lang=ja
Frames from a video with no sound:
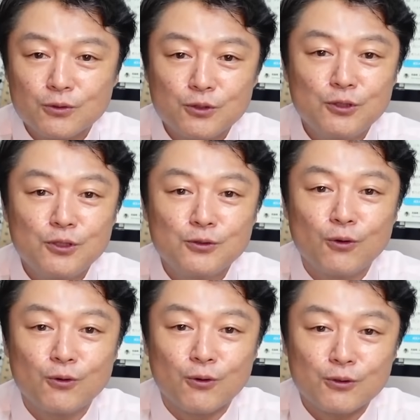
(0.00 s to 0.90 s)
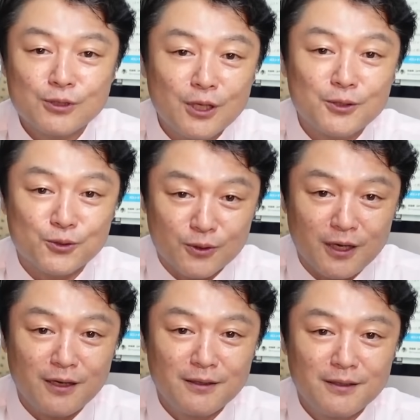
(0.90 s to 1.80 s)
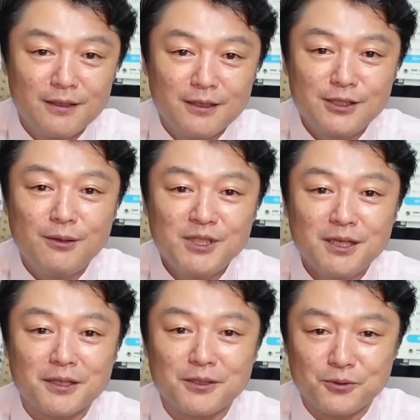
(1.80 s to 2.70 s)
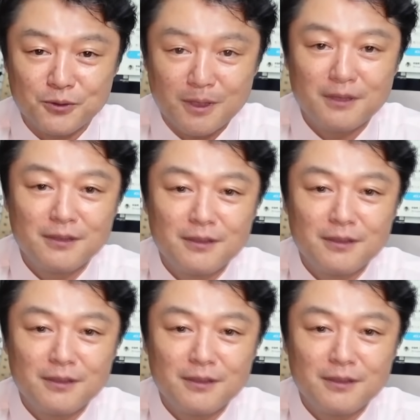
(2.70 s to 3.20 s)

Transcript: 追及ごっこしたでしょうかしてみせたでしょうか